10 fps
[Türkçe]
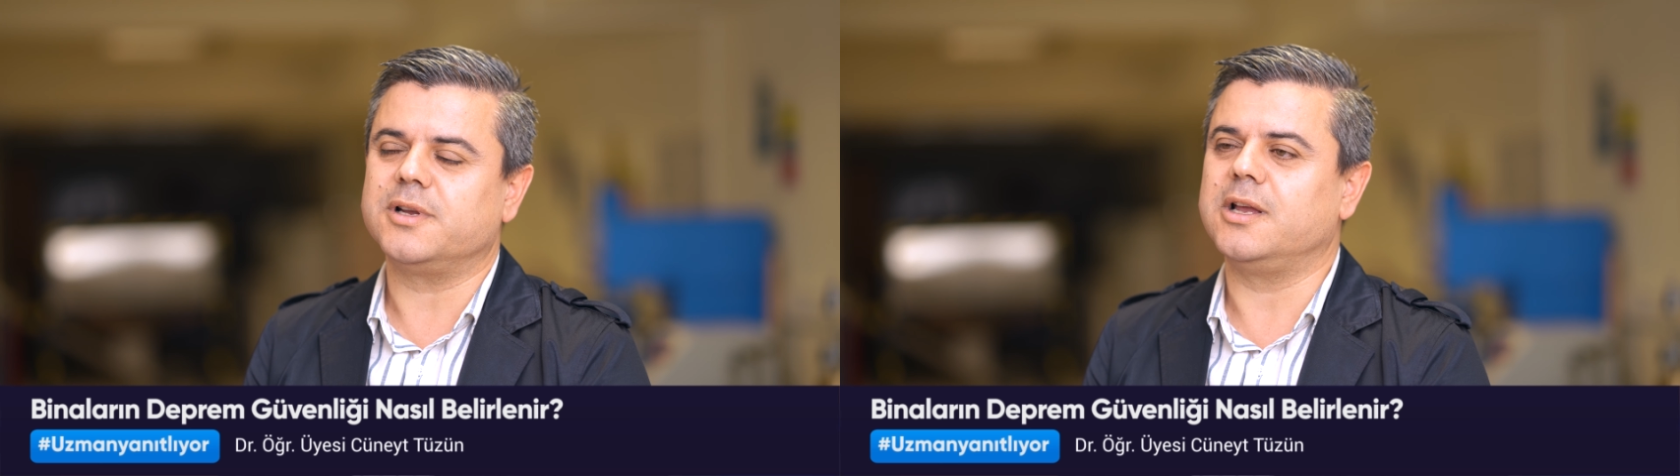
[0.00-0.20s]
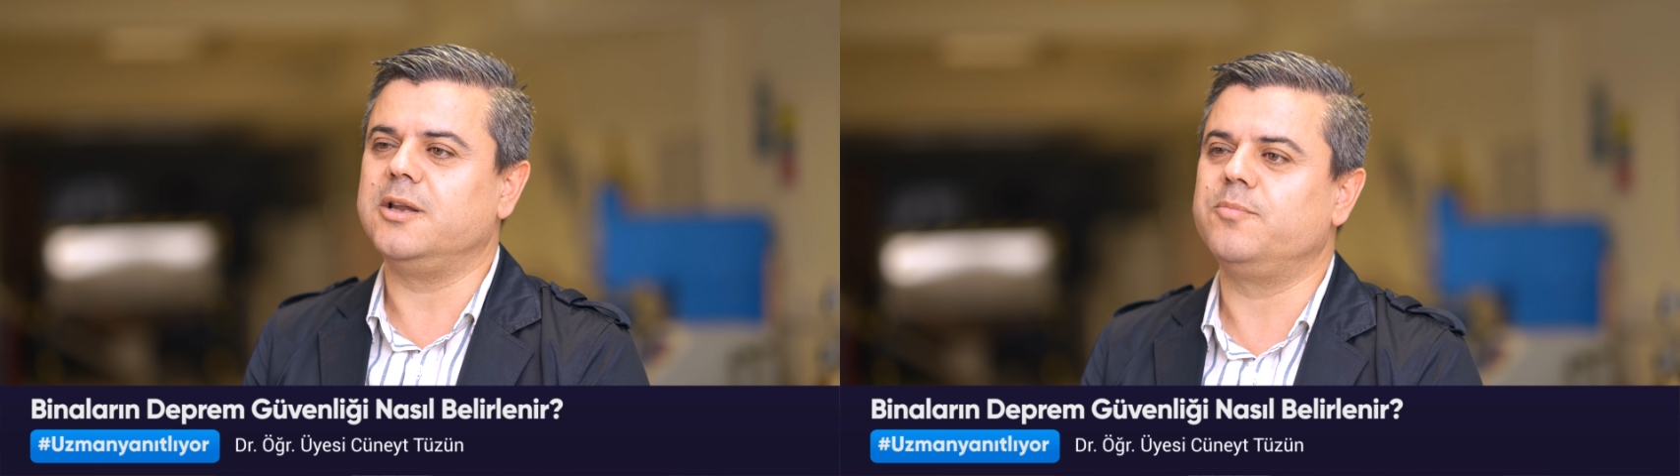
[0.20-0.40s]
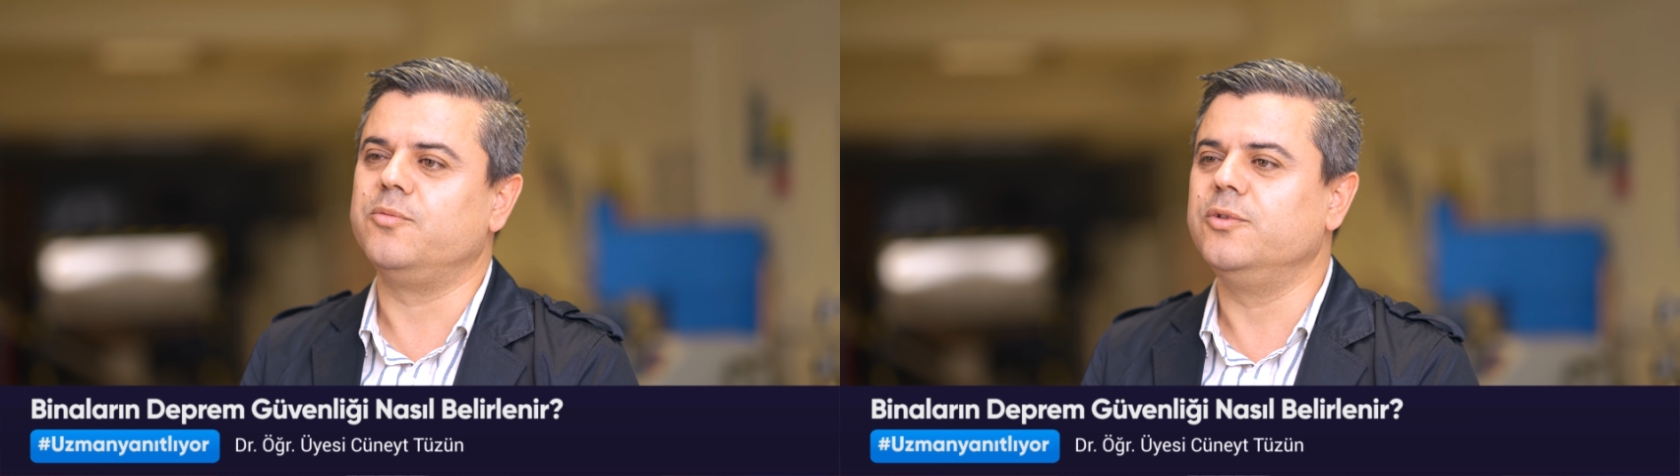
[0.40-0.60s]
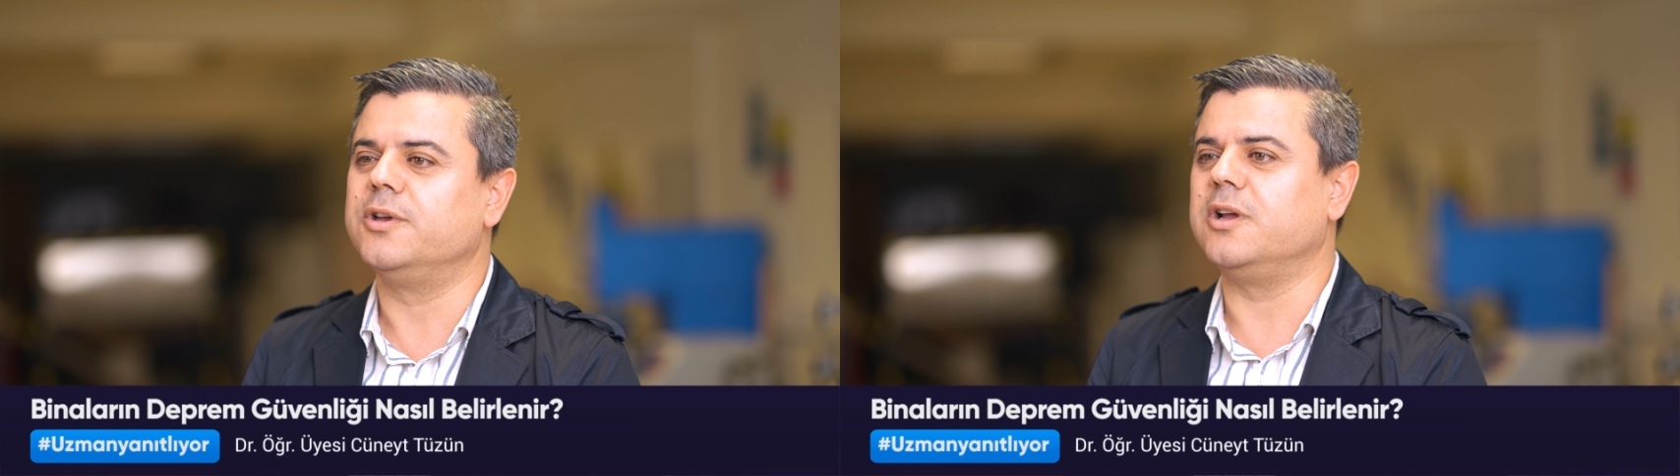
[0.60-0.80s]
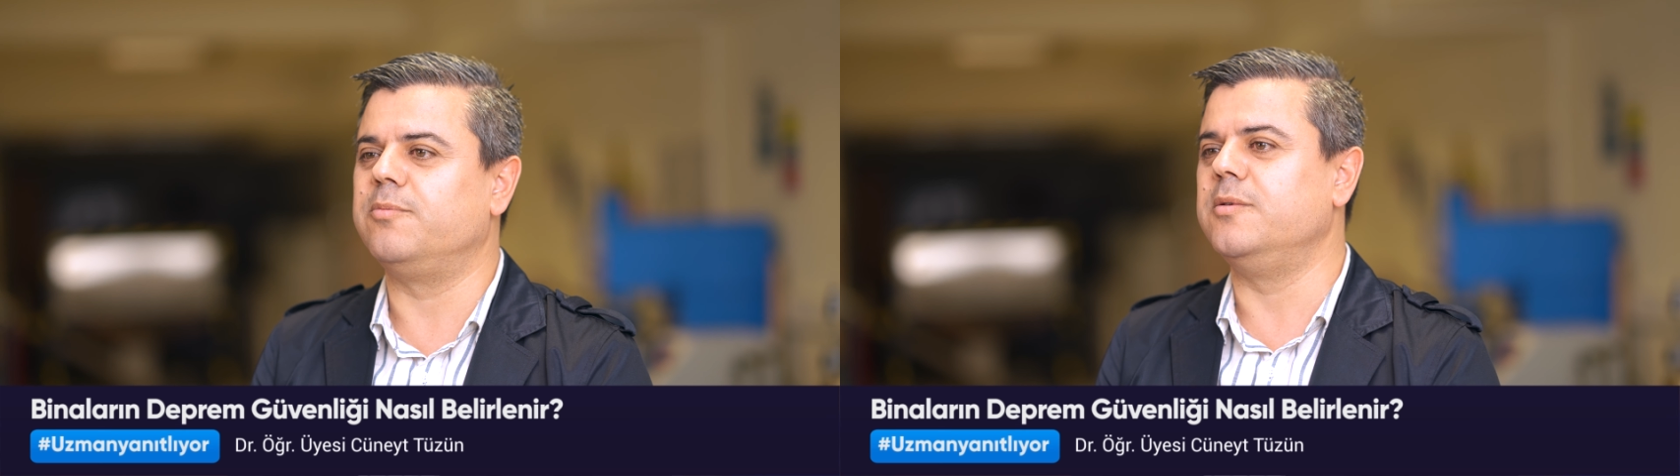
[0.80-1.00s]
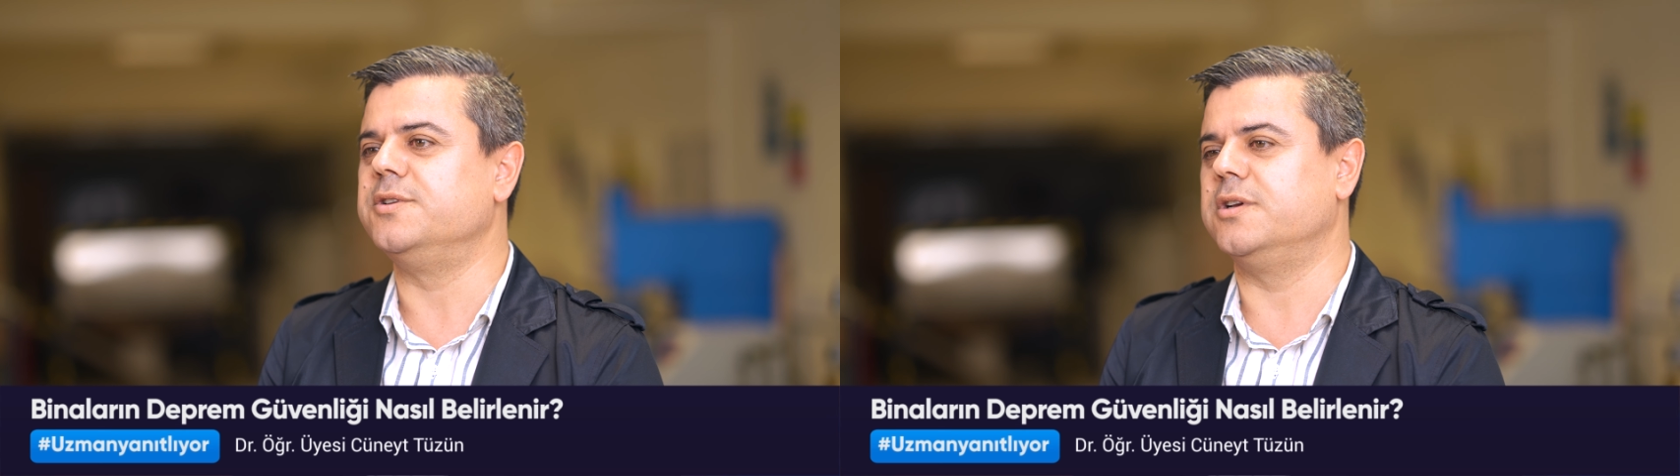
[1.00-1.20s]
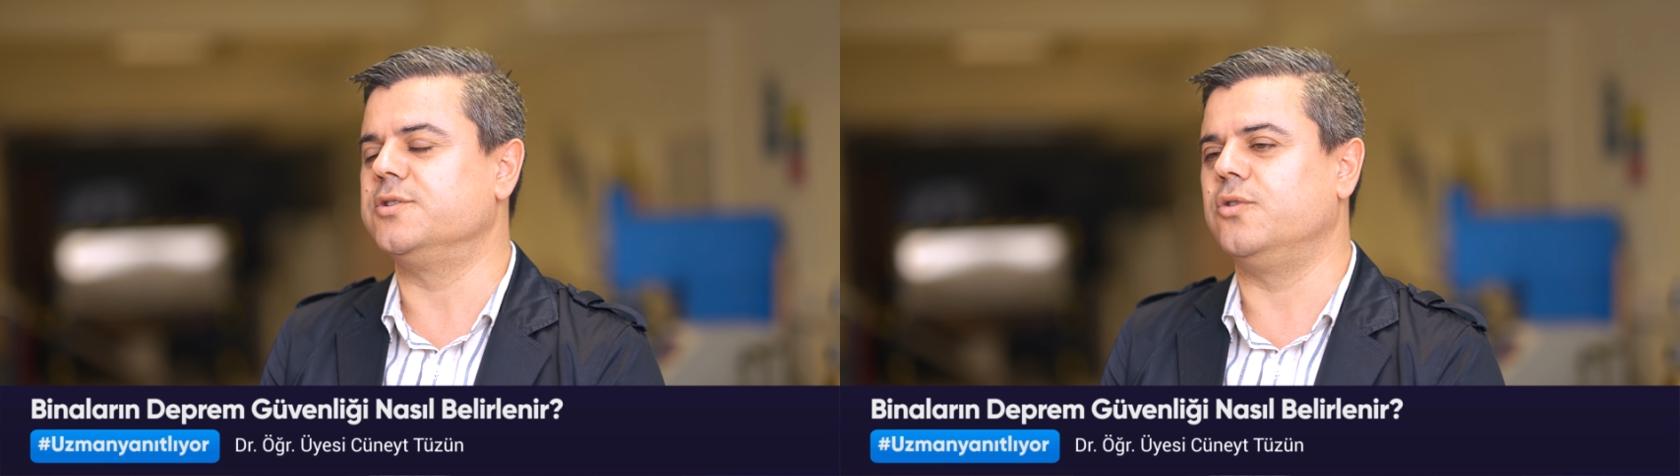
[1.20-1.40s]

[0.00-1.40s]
gelip bunları yapabileceğini